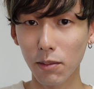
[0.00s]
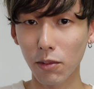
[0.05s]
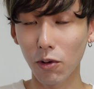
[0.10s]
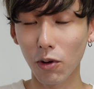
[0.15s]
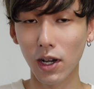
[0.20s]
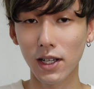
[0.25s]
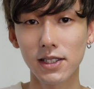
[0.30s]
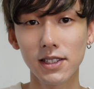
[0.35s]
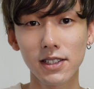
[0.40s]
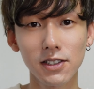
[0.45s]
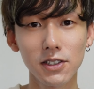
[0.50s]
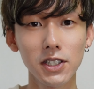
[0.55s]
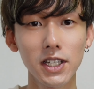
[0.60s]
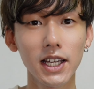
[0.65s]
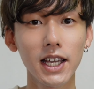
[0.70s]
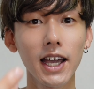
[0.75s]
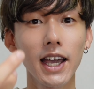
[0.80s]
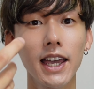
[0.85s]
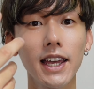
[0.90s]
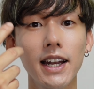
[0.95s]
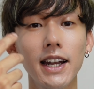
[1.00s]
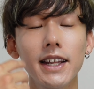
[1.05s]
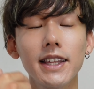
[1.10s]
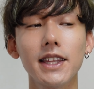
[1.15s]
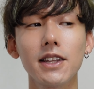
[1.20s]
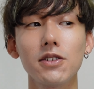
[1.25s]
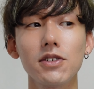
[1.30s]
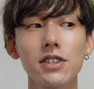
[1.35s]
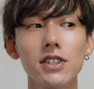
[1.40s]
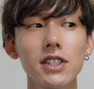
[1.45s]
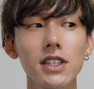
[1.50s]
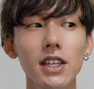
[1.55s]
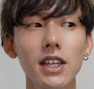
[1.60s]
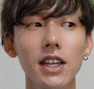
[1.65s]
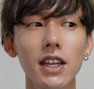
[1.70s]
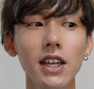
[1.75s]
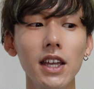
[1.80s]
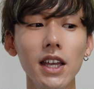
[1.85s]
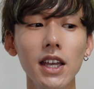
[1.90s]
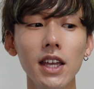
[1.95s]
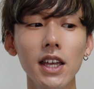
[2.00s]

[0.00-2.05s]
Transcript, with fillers: 胞が作り変えられてるし、